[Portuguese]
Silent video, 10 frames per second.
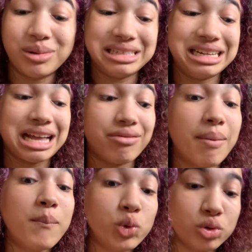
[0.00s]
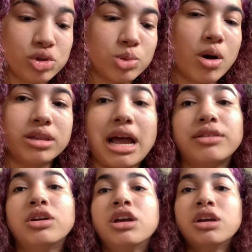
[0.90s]
mas ele tava muito
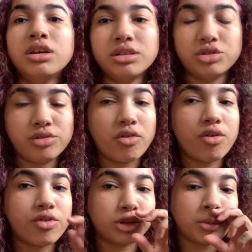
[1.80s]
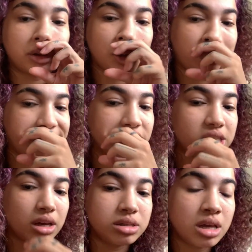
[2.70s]
desbotado. Se tiver uma foto, eu boto aí pra
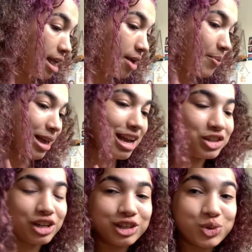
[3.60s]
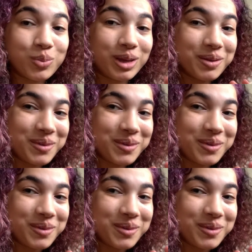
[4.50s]
vocês. É, eu peguei a dica de uma amiga